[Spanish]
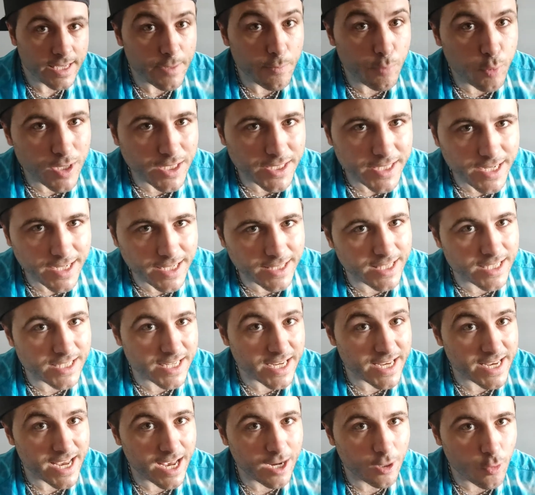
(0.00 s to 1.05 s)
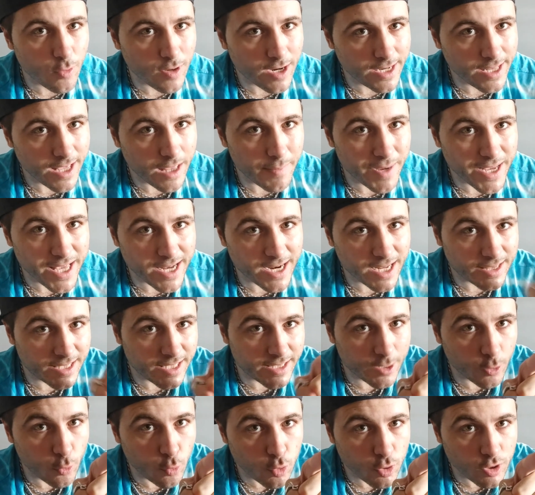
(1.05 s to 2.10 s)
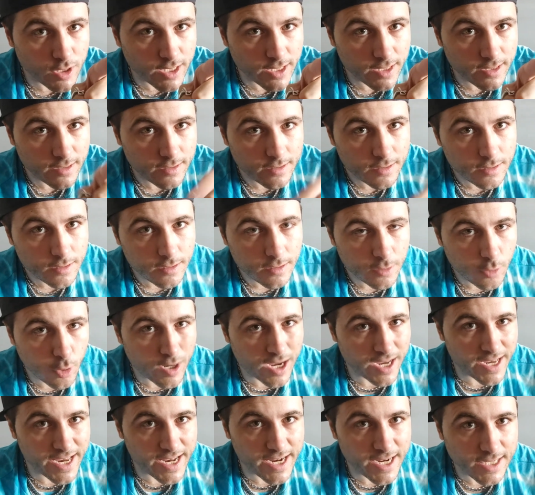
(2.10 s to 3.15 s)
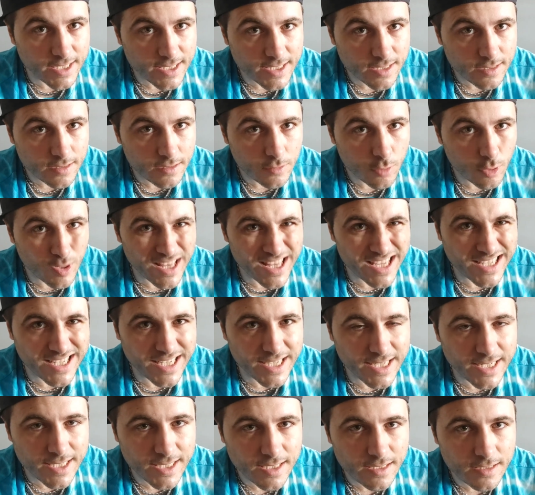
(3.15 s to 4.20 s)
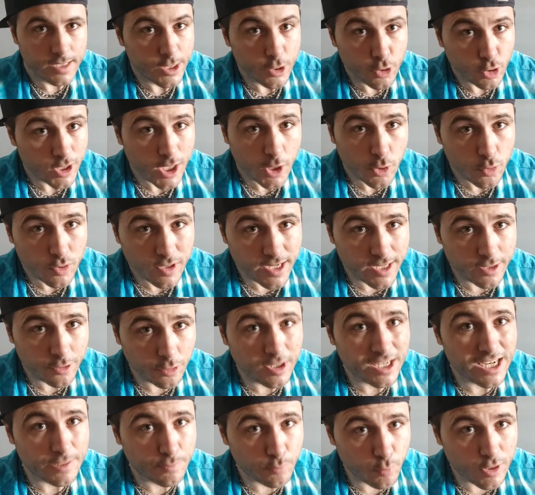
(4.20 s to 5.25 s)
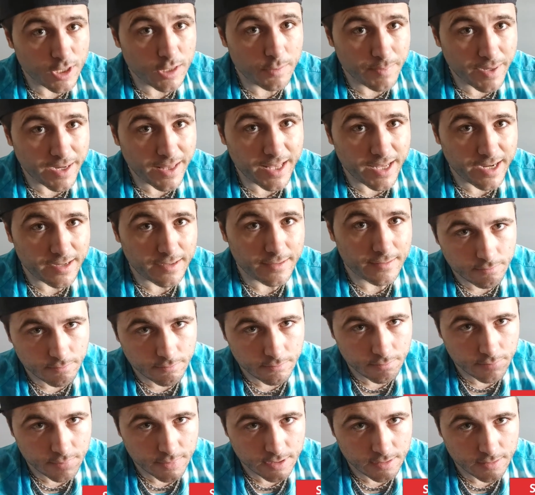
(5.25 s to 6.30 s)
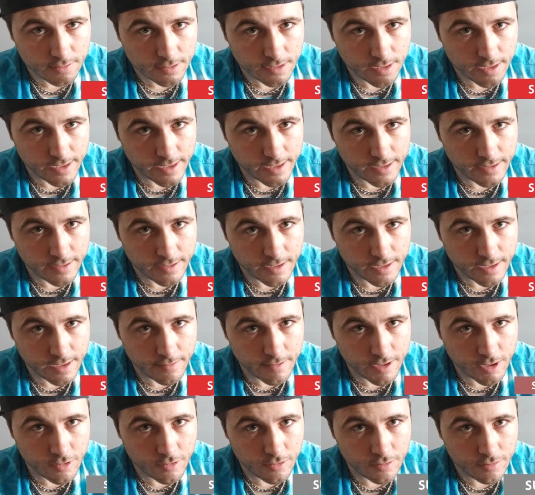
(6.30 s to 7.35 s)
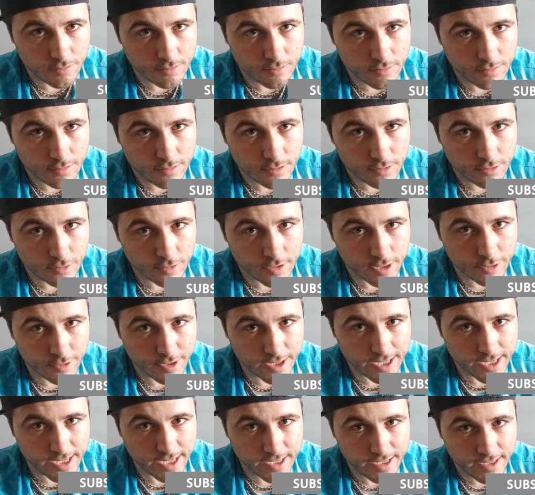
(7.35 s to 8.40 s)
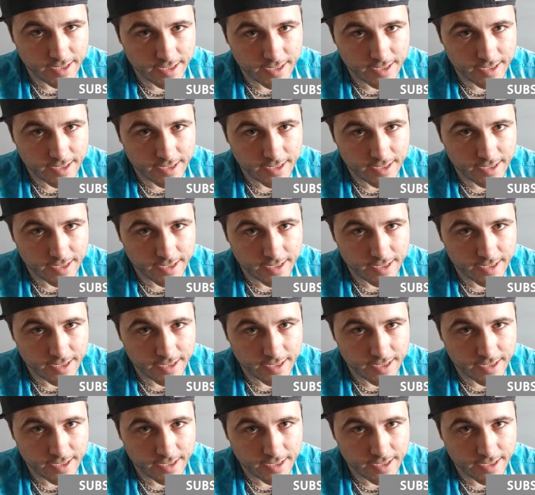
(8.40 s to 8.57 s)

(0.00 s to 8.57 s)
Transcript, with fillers: Y puede ser que te enseñe algo que el día de mañana a ti te guste, o que quieras, o que desees. Y si no estás suscrito, te las puedes perder. Aquí, aquí abajo. aquí.